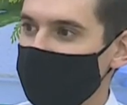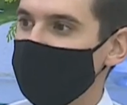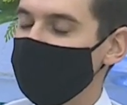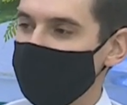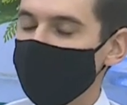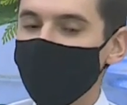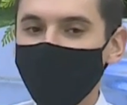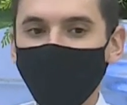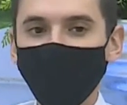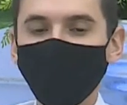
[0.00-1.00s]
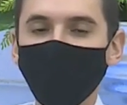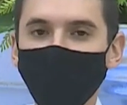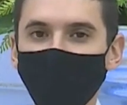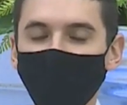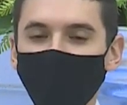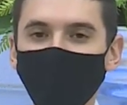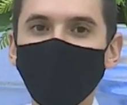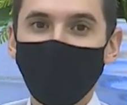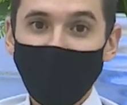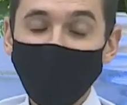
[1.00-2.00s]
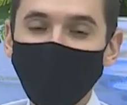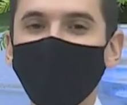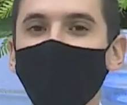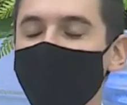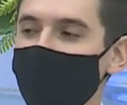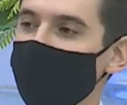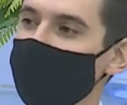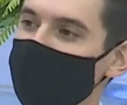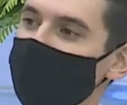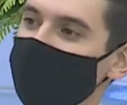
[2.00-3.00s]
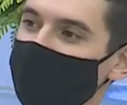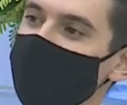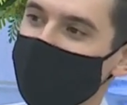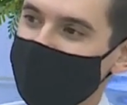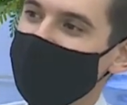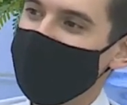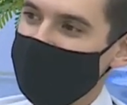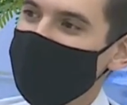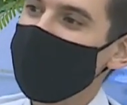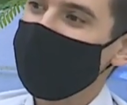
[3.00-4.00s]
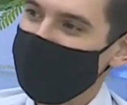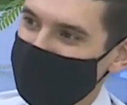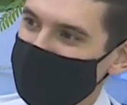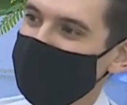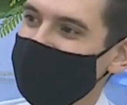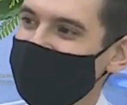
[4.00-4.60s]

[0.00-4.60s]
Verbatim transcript: a relação, principalmente porque os pais tiveram agora uma visão do que é ser professor,